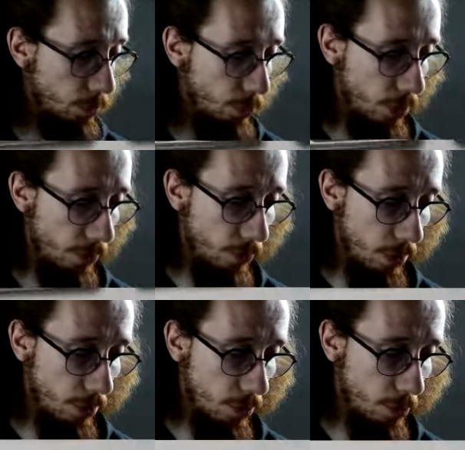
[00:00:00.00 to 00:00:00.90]
on peut
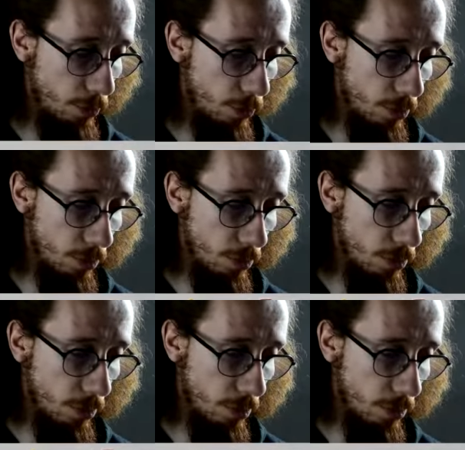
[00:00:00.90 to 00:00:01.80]
avoir seulement,
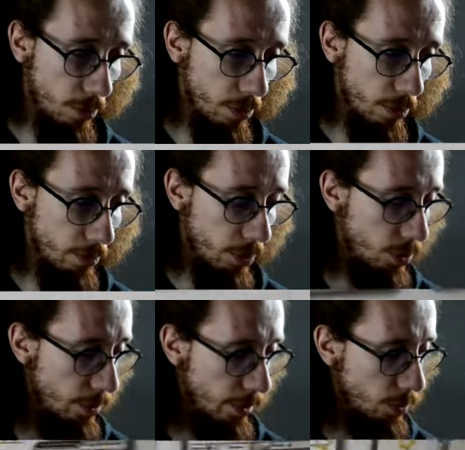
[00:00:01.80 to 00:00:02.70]
je euh, bah,
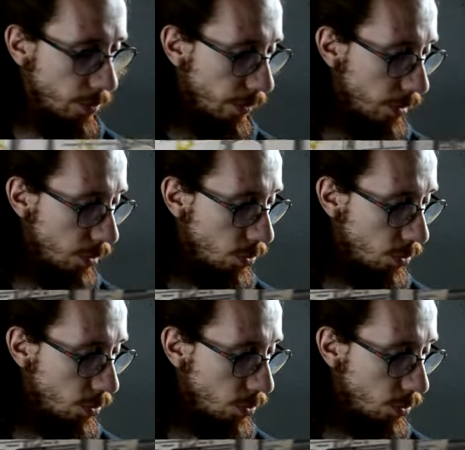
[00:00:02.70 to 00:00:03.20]
je sais pas si on peut avoir des